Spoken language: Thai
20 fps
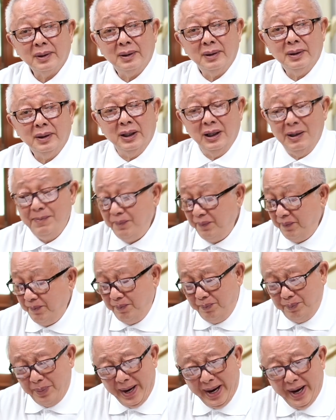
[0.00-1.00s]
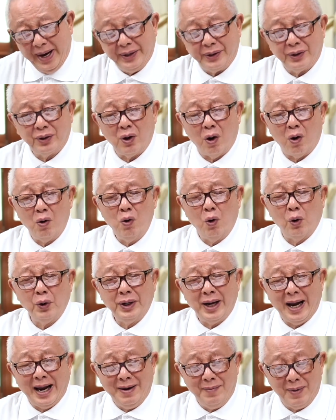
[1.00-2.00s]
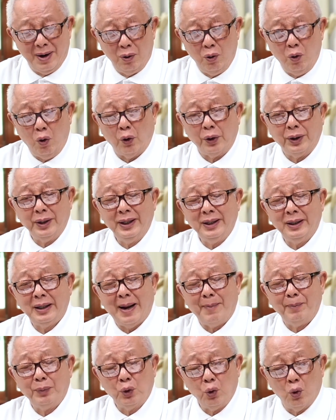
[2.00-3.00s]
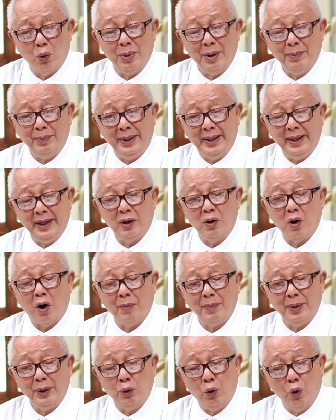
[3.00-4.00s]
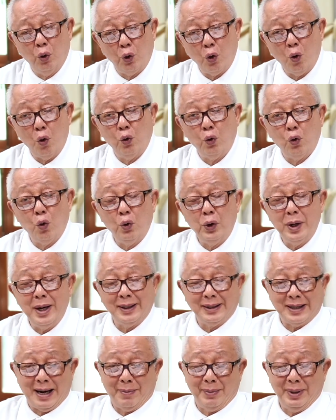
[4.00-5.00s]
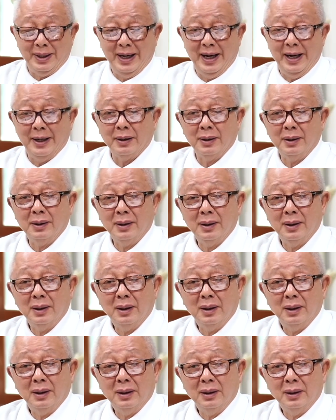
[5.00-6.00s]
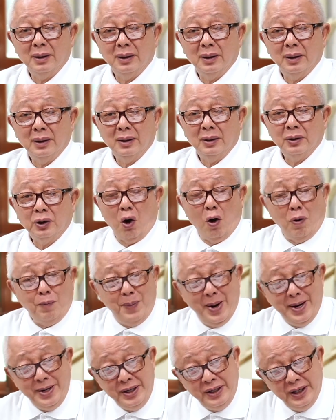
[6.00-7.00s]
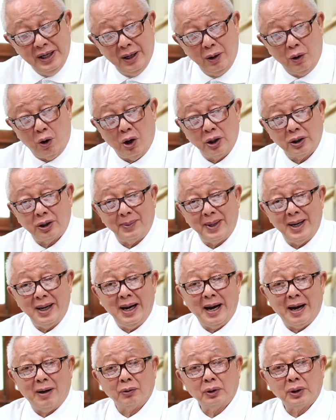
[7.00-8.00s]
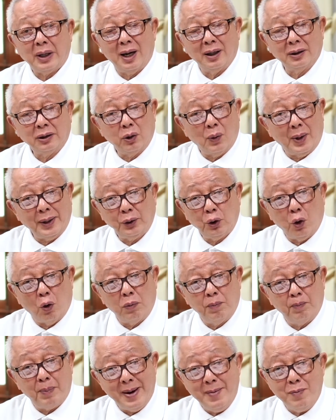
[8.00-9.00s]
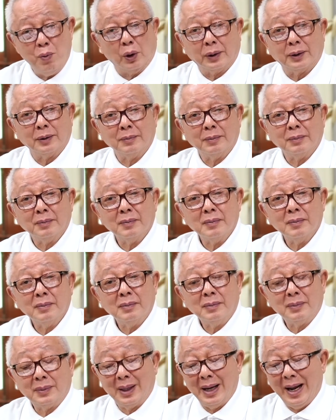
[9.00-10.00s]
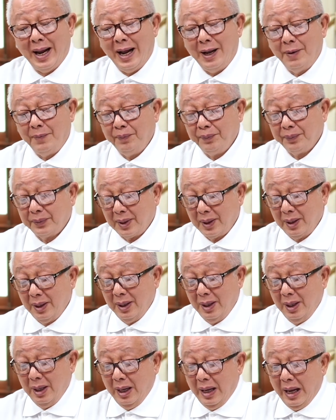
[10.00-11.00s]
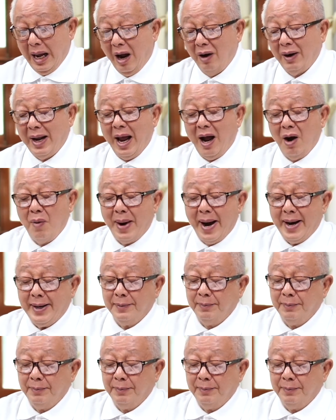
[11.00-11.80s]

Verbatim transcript: หรือเพจของคนไทยบางคนที่ทำตัวเป็นพิธีกรเป็นกูรูรู้เรื่องต่างประเทศตกเป็นเหยื่อของสำนักข่าวทางตะวันตกไปหมดนะฮะเอาละเอาใหม่